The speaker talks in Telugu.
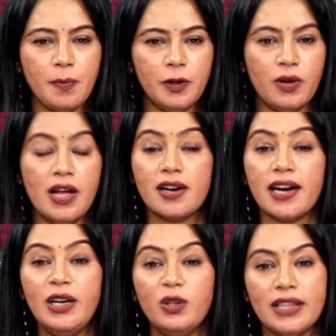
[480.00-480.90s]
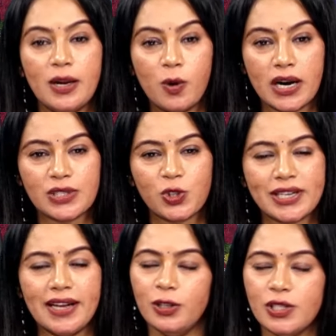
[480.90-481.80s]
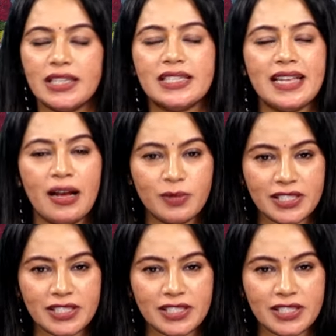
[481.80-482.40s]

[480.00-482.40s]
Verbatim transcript: ఇప్పుడు రెండు తెలుగు రాష్ట్రాల్లో చర్చనీయాంశమైంది